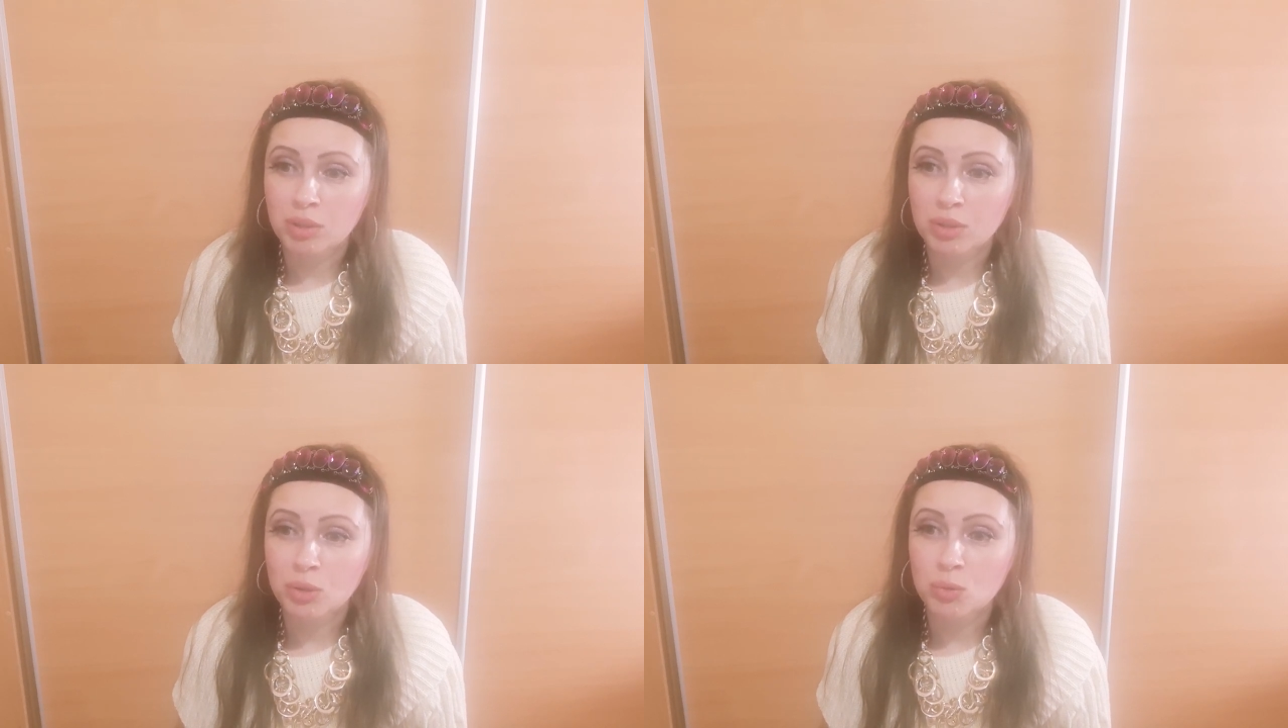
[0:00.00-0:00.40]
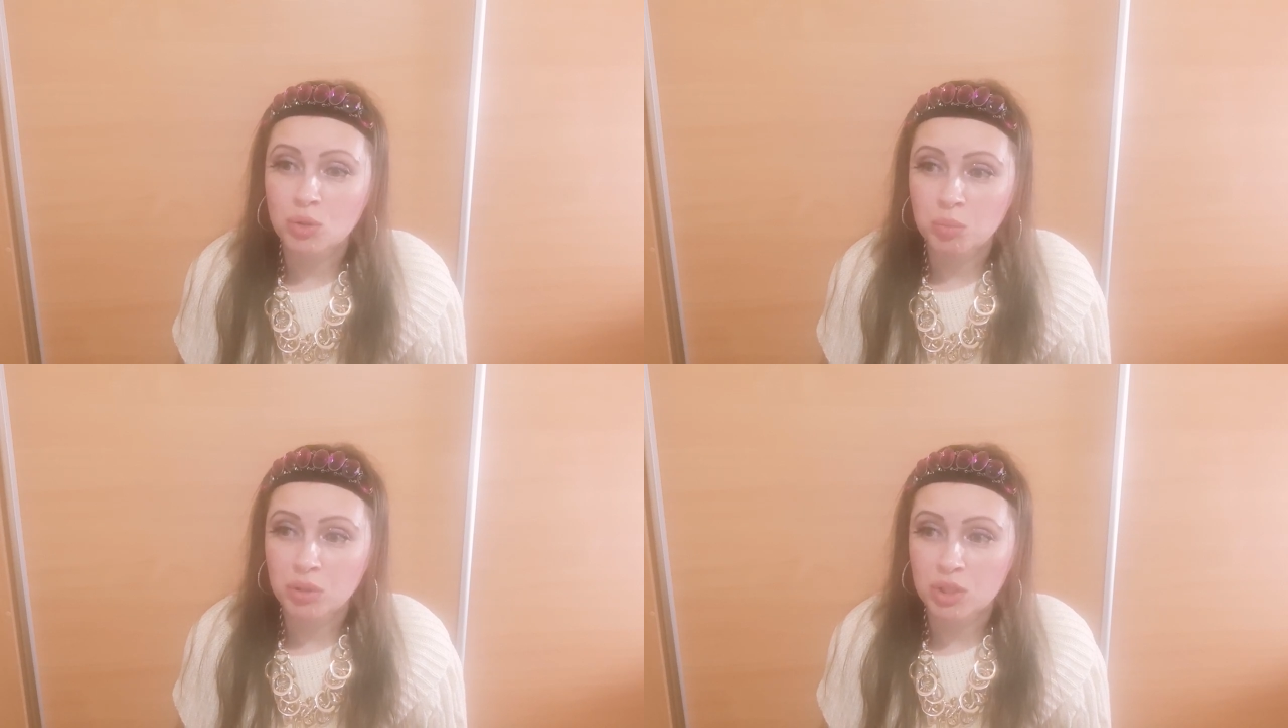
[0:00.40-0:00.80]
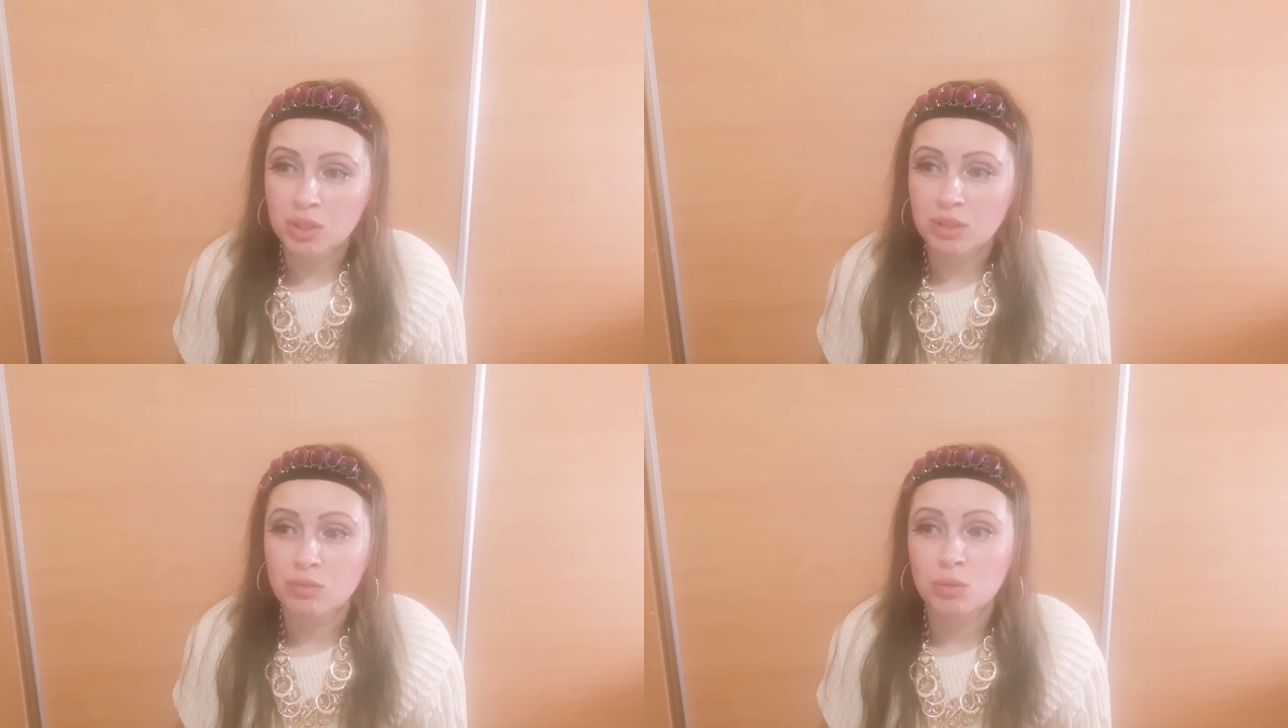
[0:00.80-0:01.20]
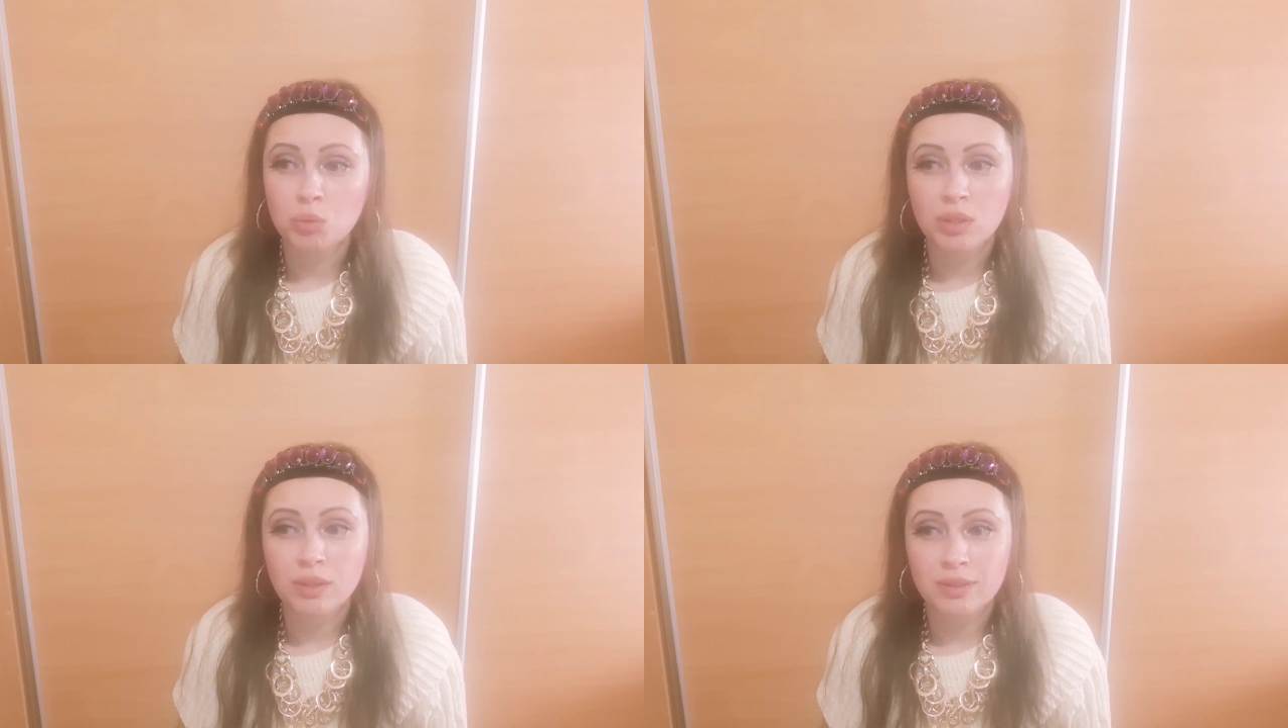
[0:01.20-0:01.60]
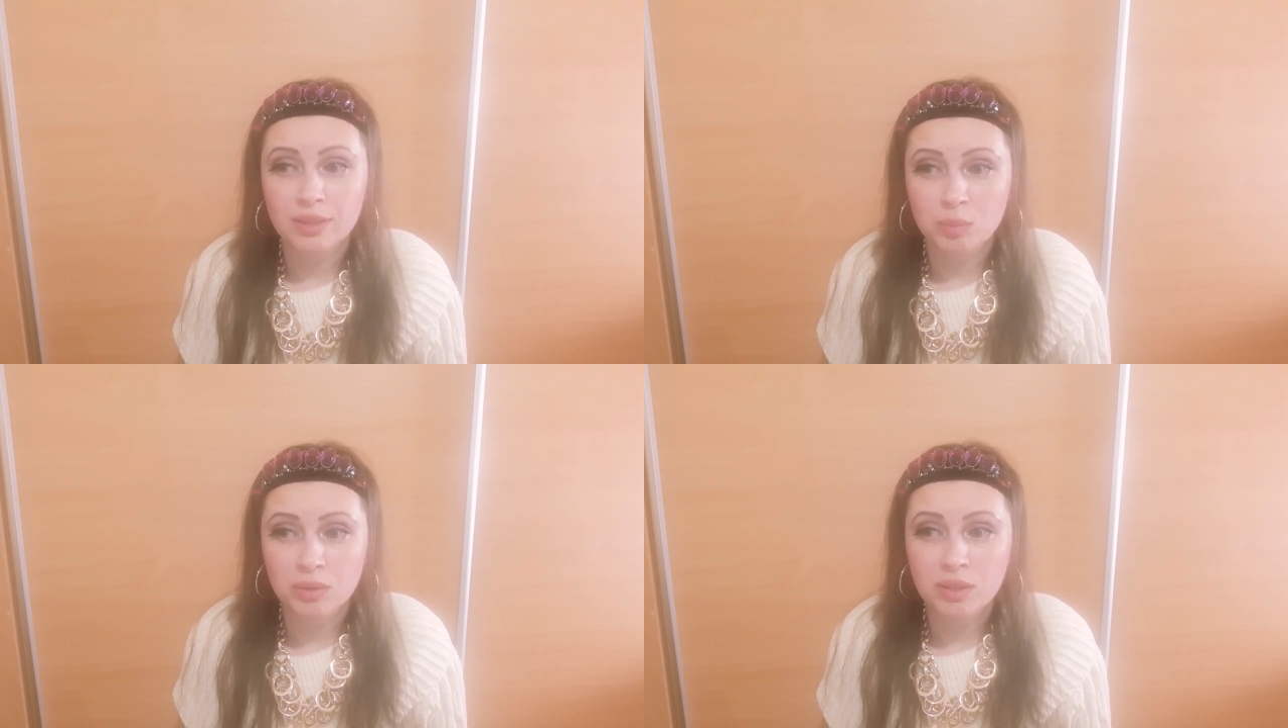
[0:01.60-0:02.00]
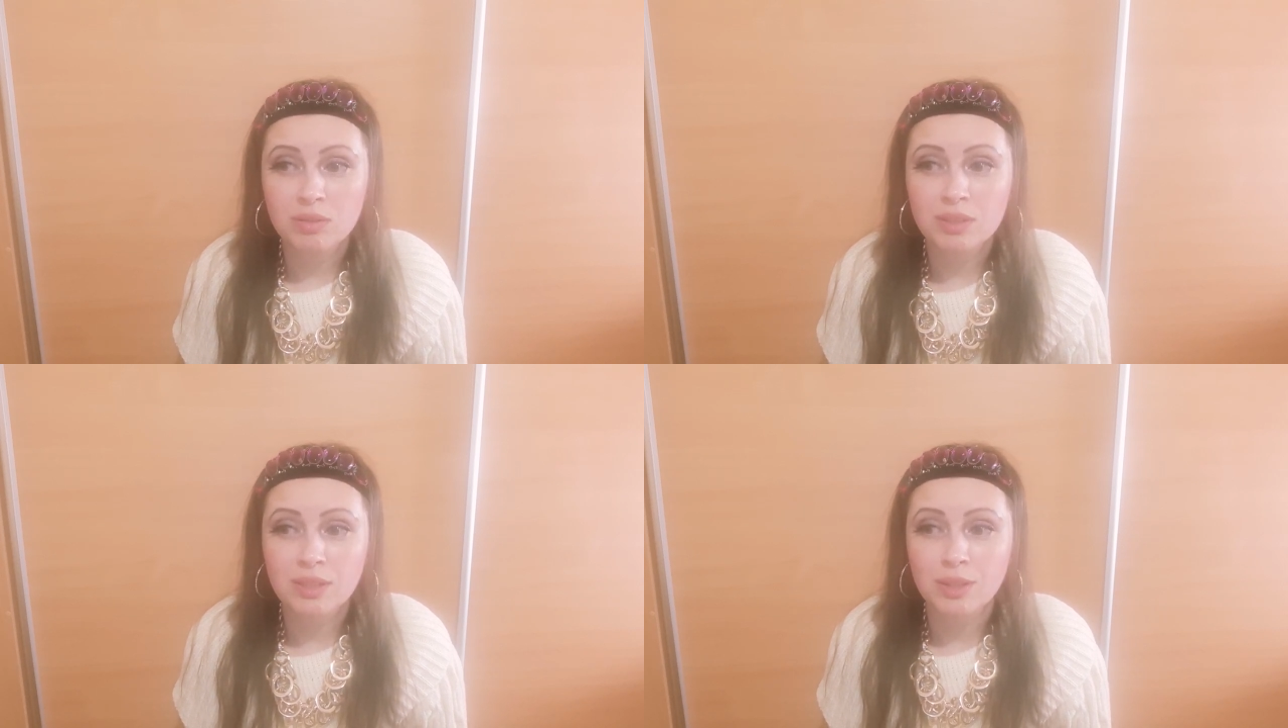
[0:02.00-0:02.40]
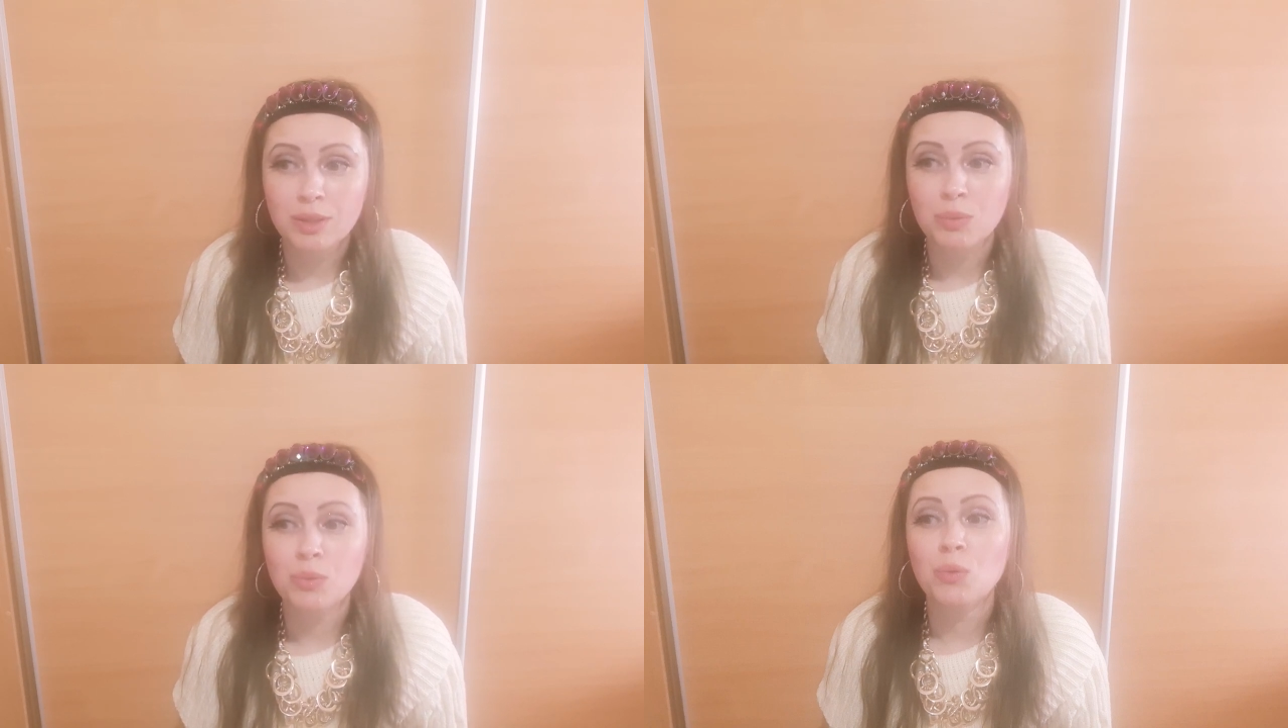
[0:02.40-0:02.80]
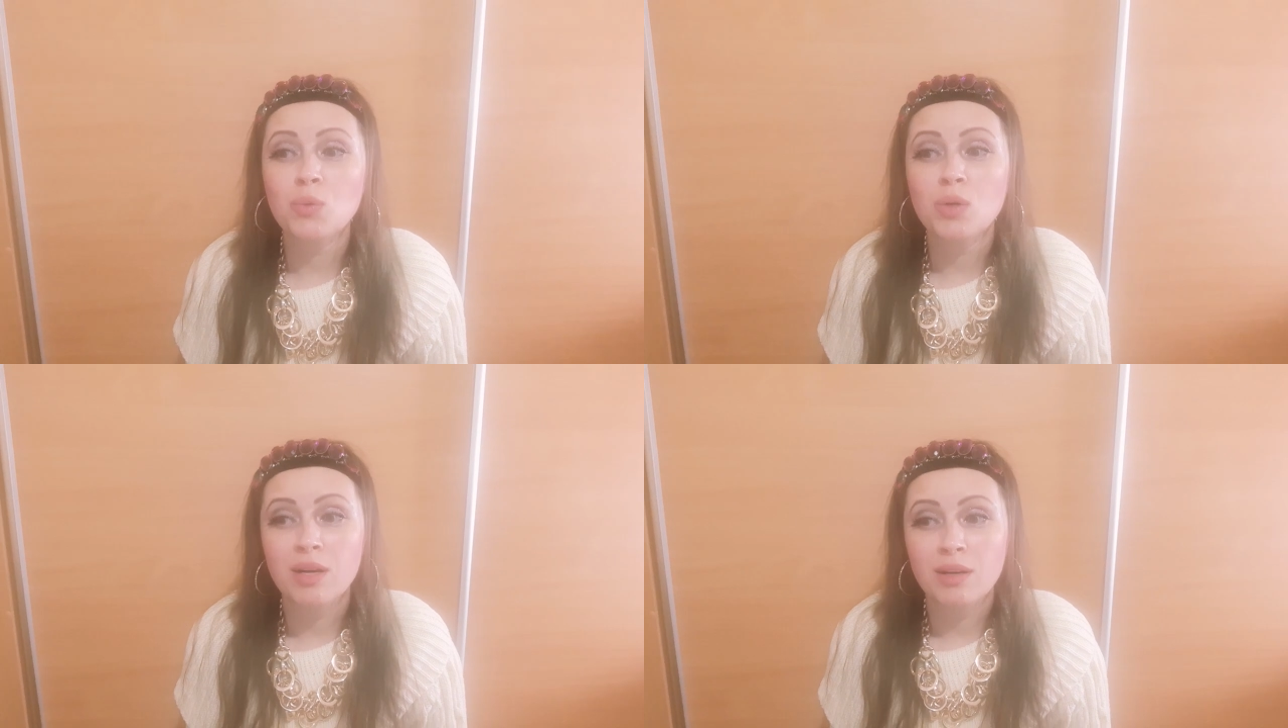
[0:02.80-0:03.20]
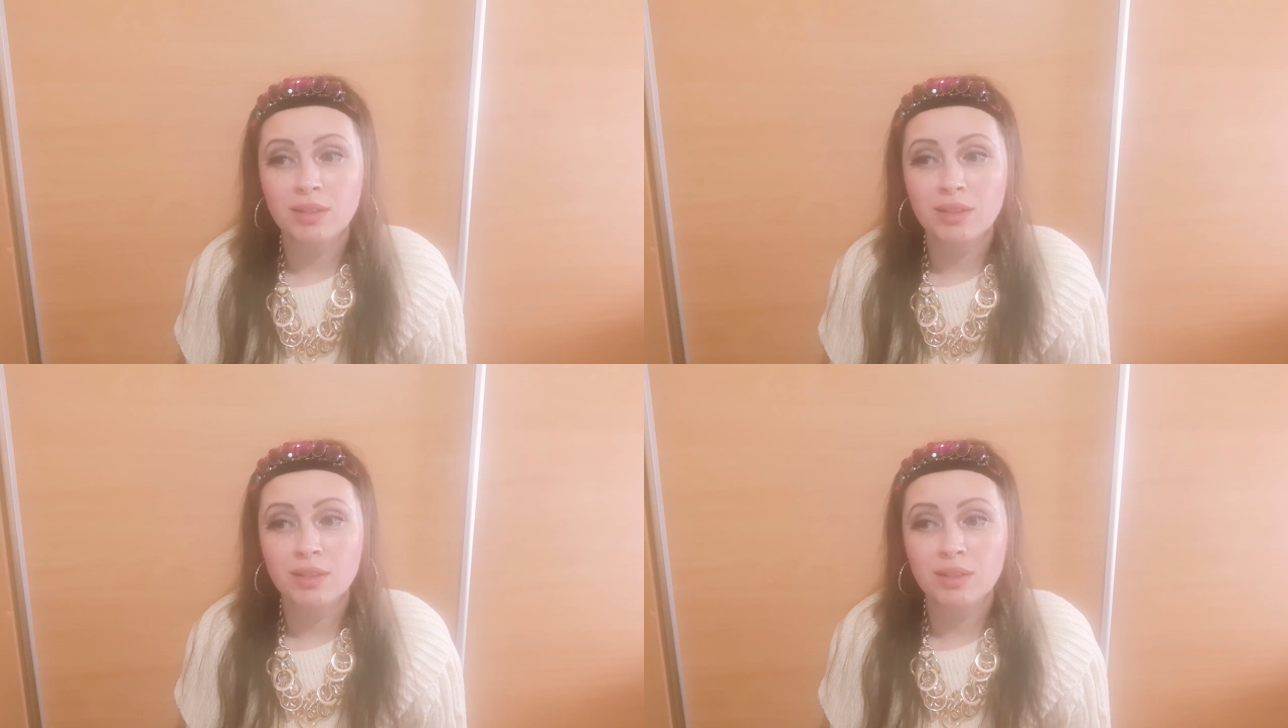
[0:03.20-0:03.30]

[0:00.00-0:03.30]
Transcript: которые успешно выпутались из беды, воскликнул «Ура!